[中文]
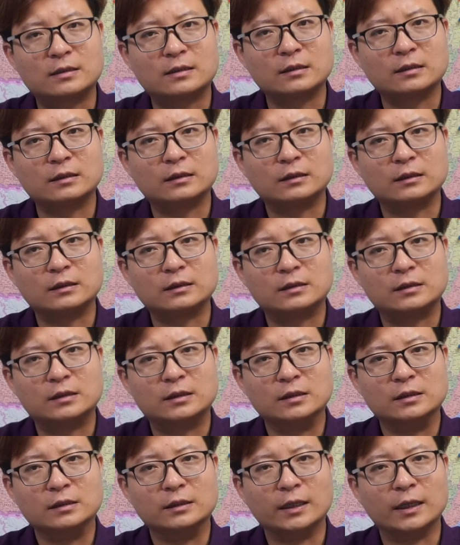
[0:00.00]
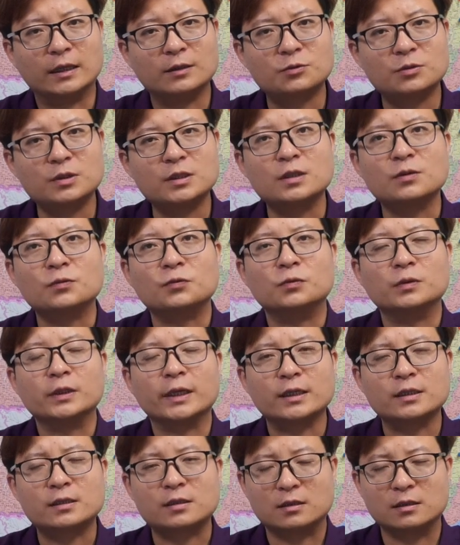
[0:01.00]
这几年，最近五
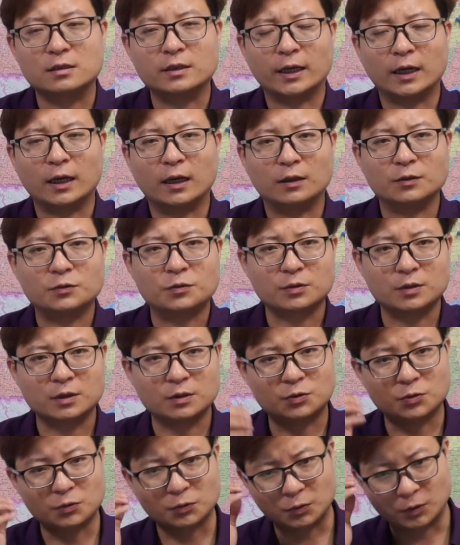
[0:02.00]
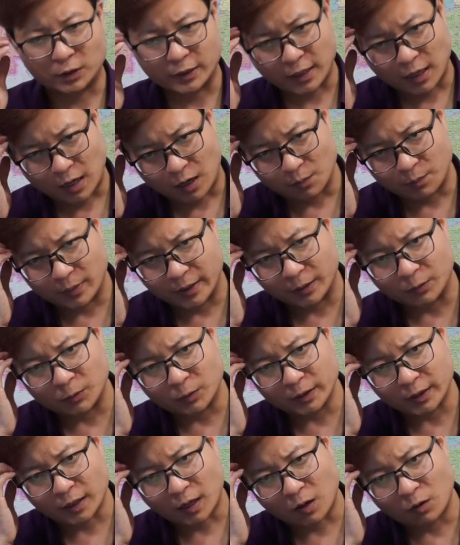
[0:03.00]
年、十年啊，就是中国也好，美
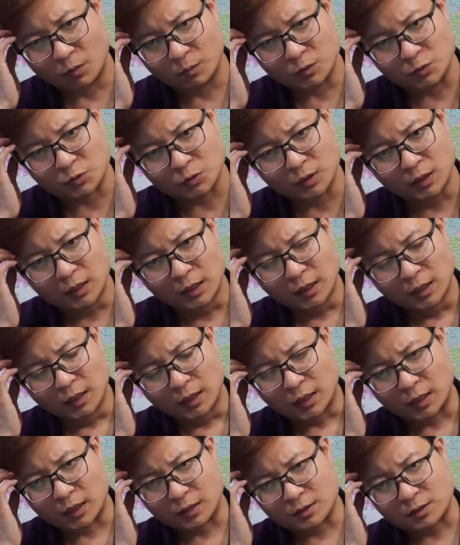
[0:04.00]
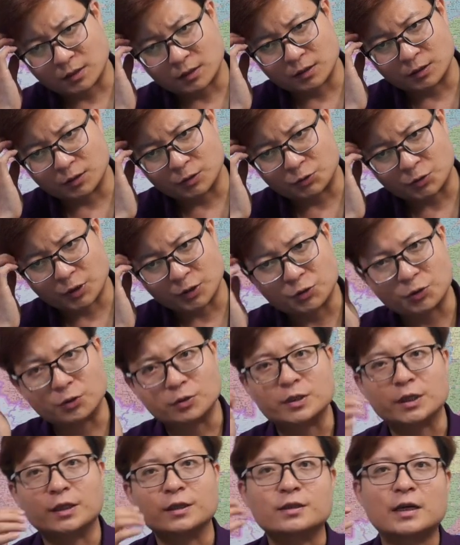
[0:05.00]
国也好，我们说，呃，是全
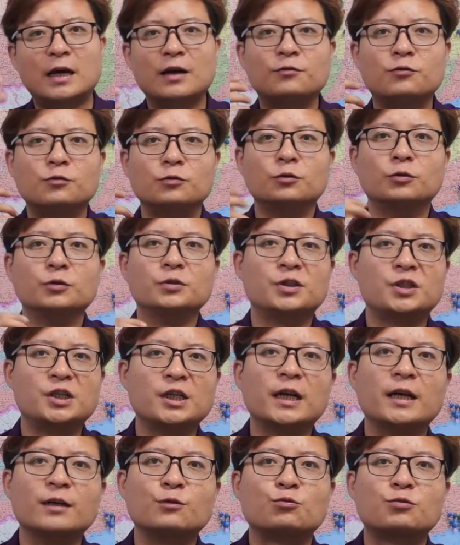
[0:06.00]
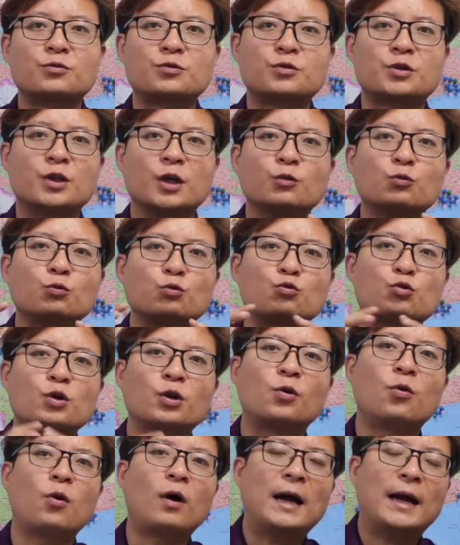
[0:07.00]
球这个财富积累程度最
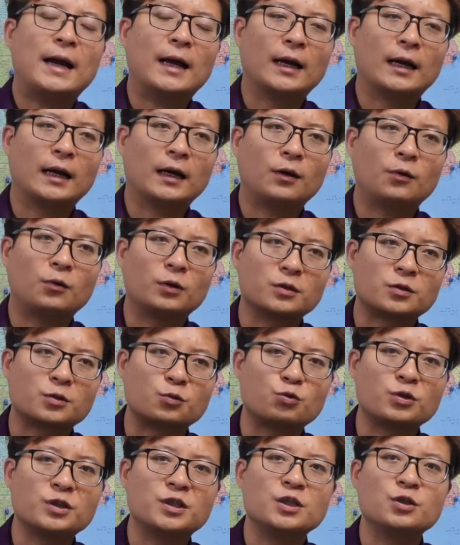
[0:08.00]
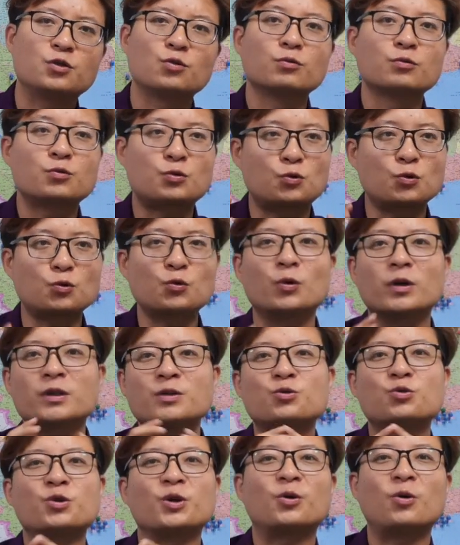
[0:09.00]
快啊，或者是最集中，中国
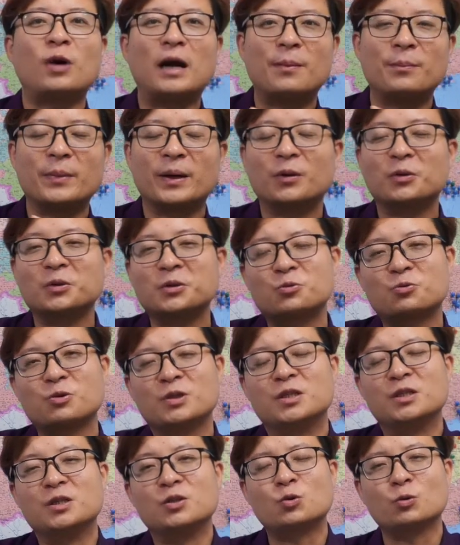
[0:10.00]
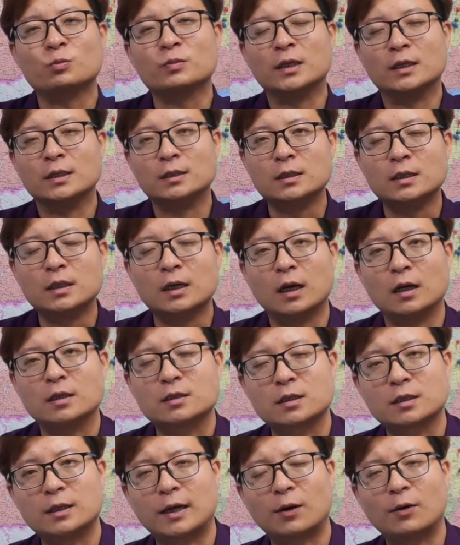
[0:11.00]
是最快，美国是最集中的，呃，
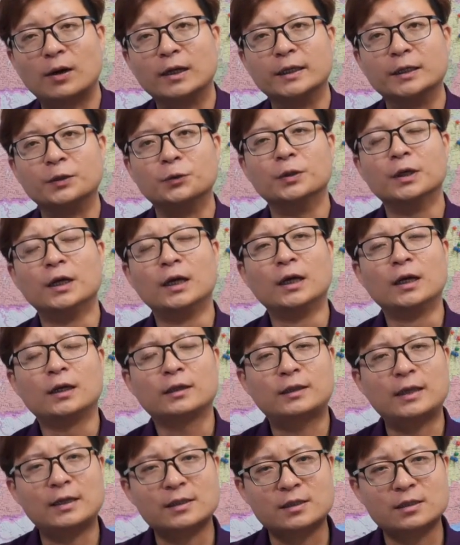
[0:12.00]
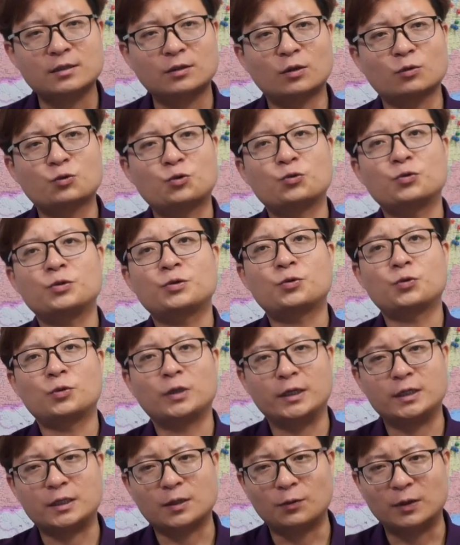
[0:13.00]
这两块领域，但是都出出
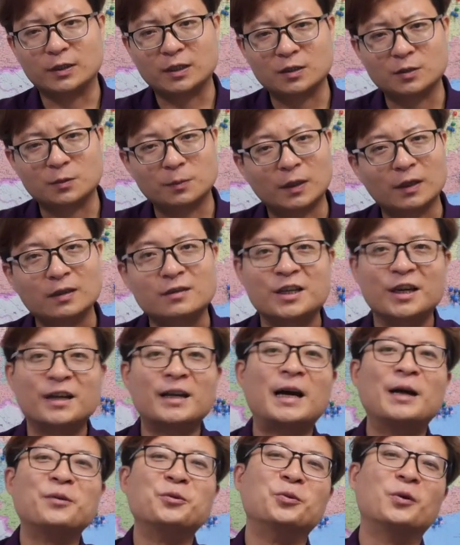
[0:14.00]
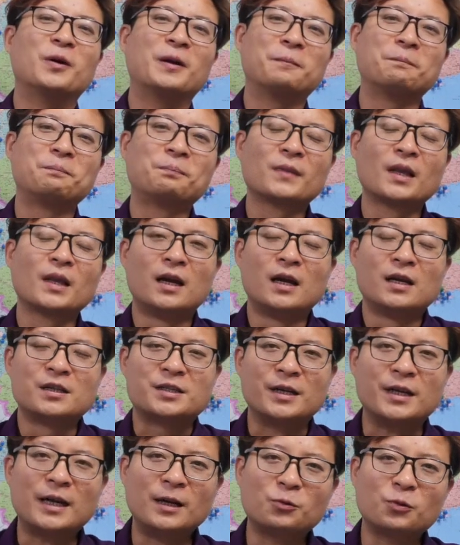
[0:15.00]
了一些问题，什么呢？钱太多了，
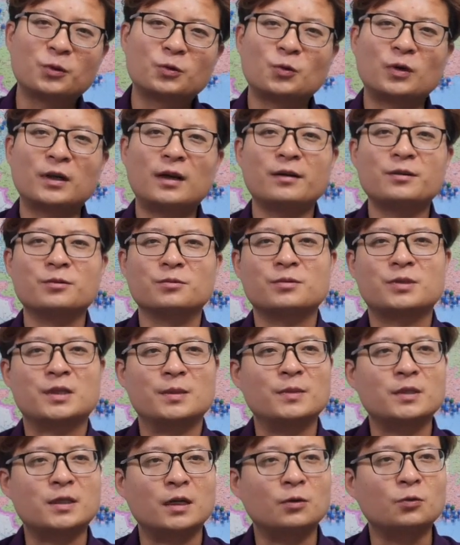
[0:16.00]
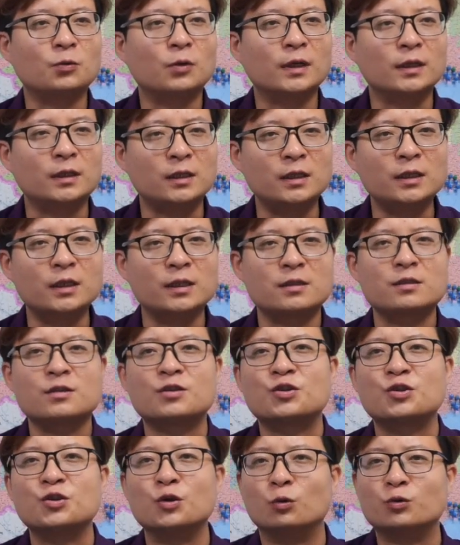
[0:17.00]
钱太多，多到一种什么程度呢？第一个
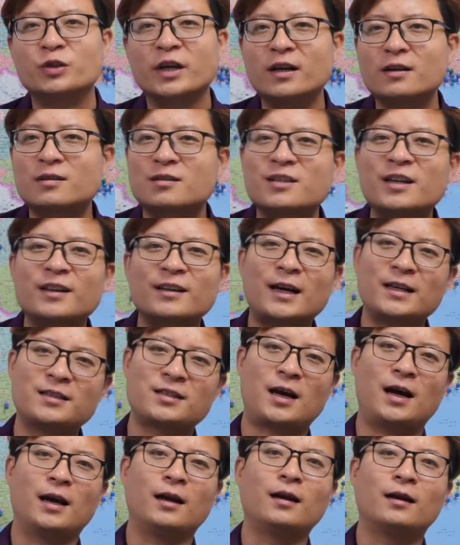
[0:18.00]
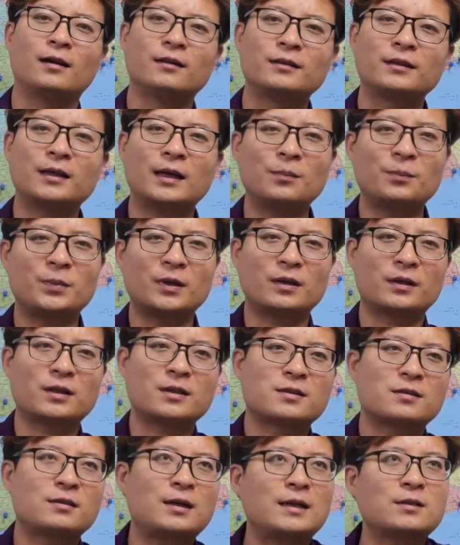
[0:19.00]
是有钱的时间太长了，你看比尔
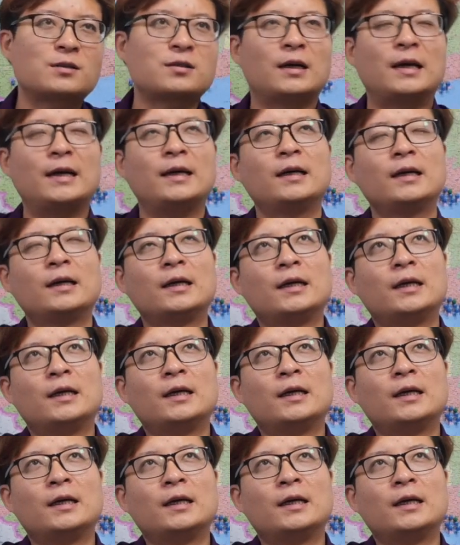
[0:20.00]
盖茨他才。